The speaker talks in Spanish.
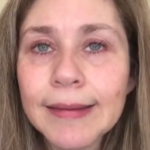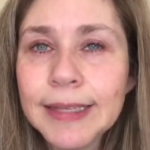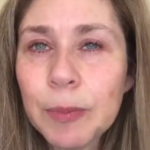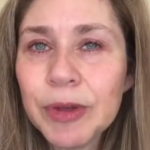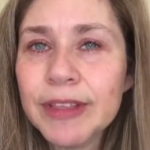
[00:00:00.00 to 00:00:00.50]

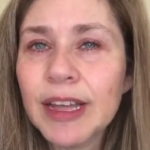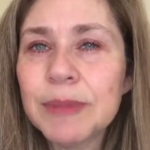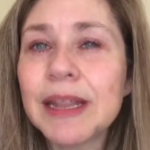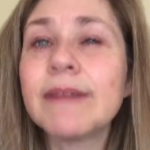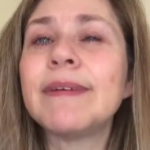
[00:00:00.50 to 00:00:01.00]
Después de
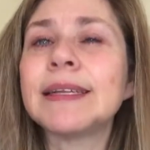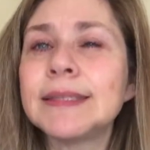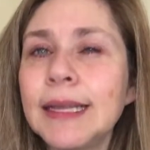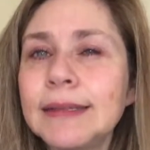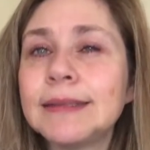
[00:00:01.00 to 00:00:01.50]
caminar
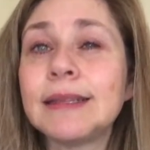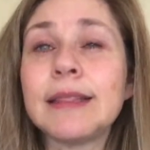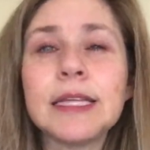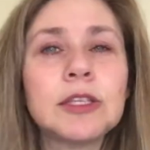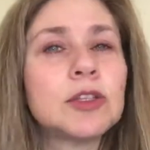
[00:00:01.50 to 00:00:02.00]

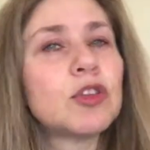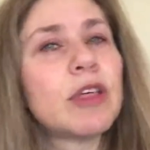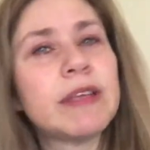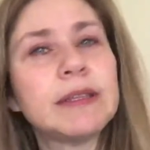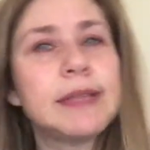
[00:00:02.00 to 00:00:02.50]
bastante dentro
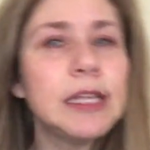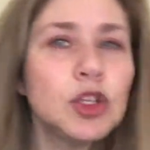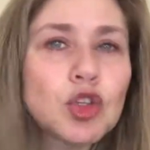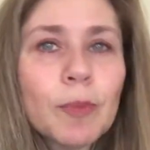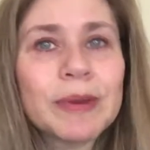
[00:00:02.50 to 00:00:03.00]
de
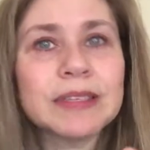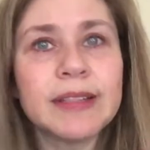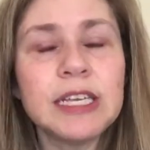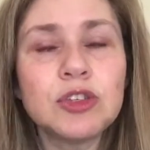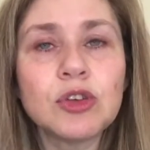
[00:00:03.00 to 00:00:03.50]
distintos
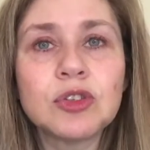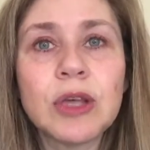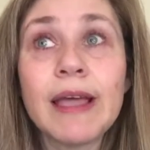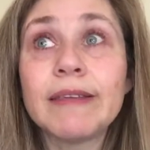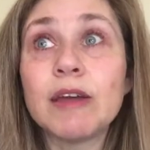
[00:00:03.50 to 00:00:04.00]

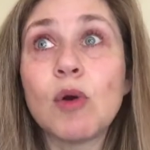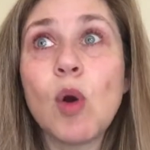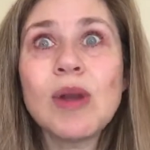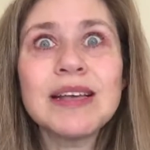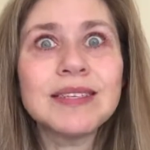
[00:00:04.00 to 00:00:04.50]
pasadizos,
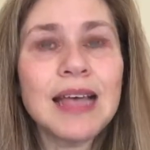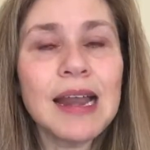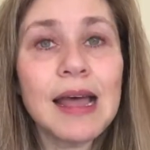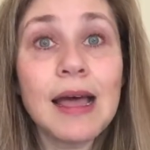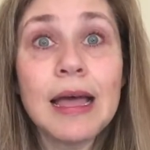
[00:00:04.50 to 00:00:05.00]
llegó a una
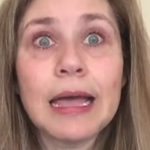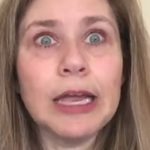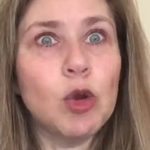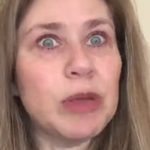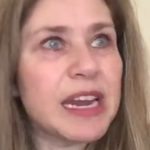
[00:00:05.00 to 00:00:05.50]
sala
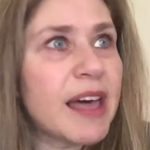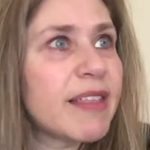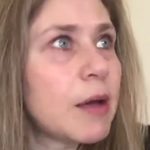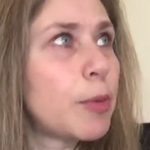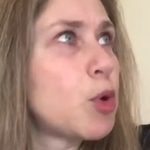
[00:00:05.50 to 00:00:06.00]

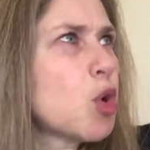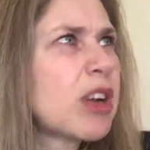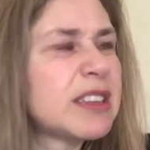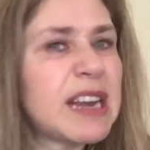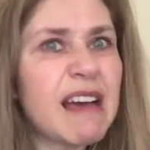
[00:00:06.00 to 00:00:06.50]
iluminada por unos
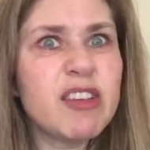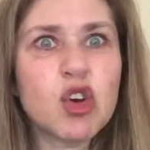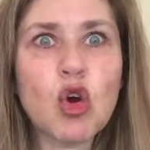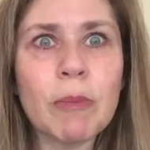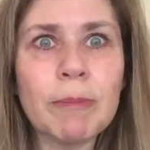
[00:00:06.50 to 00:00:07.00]

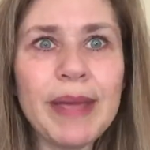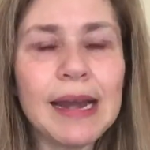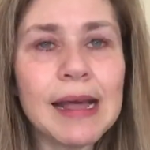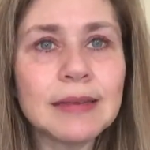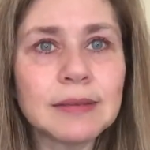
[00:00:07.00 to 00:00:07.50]
candelabros con
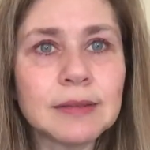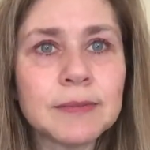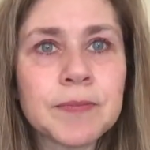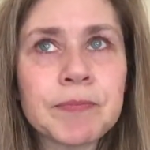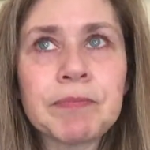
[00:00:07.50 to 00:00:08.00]

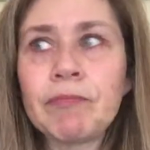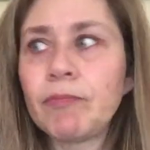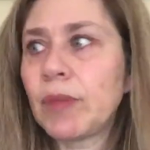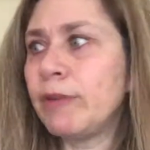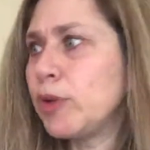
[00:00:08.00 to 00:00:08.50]
velas.
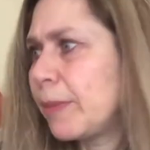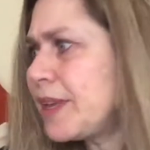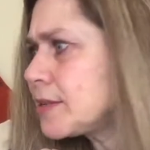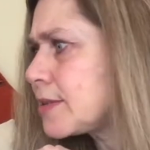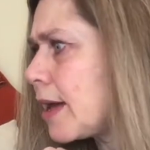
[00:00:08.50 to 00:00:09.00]
Había una
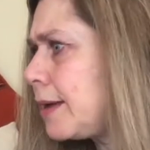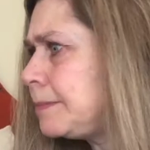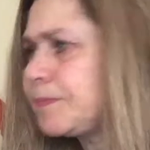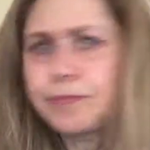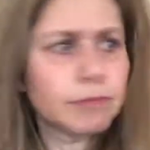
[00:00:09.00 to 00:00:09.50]

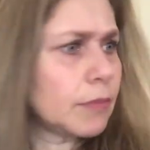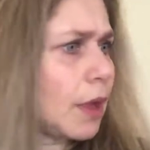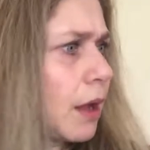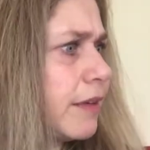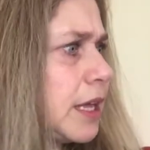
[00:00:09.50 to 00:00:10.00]
mesa,
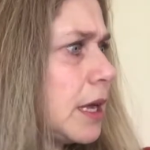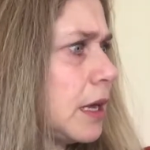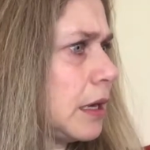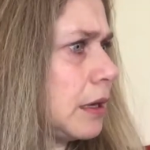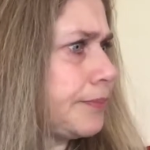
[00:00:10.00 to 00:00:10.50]

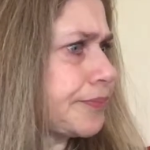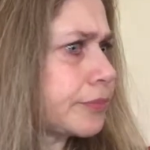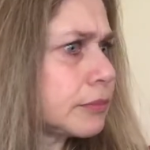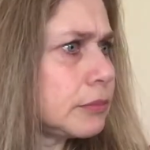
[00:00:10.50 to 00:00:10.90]
había